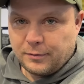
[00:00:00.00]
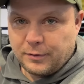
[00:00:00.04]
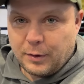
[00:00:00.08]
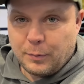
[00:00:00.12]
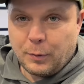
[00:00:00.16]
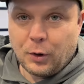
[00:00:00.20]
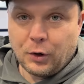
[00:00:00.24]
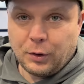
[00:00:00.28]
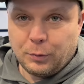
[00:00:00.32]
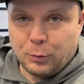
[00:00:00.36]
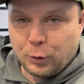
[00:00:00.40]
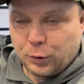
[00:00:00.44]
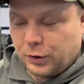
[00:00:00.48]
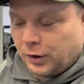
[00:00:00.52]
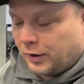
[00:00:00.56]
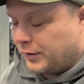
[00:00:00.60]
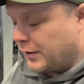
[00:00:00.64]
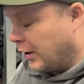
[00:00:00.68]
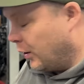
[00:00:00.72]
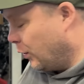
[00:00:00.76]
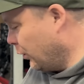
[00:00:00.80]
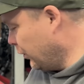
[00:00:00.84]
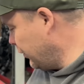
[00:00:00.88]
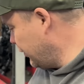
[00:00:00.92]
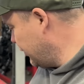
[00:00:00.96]
Wir bauen den Motor
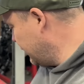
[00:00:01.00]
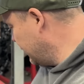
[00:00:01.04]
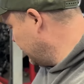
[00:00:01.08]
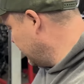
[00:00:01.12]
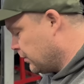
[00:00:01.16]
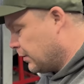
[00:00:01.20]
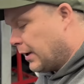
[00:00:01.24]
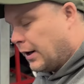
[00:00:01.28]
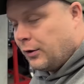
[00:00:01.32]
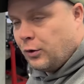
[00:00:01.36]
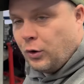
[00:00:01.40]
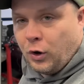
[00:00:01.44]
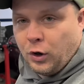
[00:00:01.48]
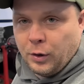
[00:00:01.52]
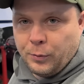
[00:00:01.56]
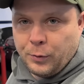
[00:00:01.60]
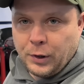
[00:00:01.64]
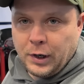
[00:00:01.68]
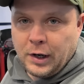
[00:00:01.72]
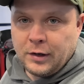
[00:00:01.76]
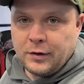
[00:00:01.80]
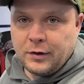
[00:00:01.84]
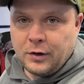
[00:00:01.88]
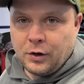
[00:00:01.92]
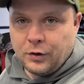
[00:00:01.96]
jetzt aus, dann kolben
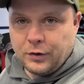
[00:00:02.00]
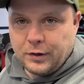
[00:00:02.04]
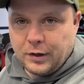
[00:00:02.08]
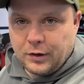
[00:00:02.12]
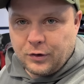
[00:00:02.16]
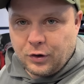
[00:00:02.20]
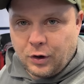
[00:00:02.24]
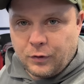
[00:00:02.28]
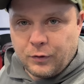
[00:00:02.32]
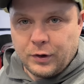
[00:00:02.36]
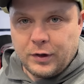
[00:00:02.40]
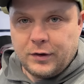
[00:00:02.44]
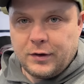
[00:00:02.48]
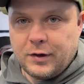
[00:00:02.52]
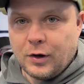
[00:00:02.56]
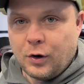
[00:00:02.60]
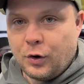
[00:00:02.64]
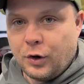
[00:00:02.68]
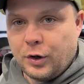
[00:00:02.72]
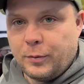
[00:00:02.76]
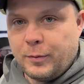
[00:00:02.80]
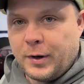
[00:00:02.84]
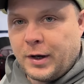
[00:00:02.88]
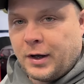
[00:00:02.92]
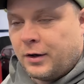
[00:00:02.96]
wir alles raus, dann schauen wir uns hier
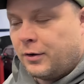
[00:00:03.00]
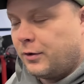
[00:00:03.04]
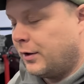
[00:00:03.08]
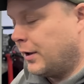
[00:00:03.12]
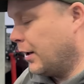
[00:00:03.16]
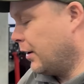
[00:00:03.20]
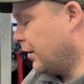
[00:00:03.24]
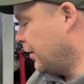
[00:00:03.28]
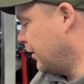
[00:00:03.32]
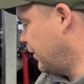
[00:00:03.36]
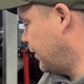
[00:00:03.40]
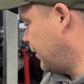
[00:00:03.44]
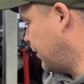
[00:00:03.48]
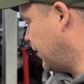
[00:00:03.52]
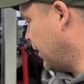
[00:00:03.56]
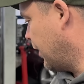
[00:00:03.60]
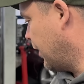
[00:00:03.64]
auch nochmal an und dann ist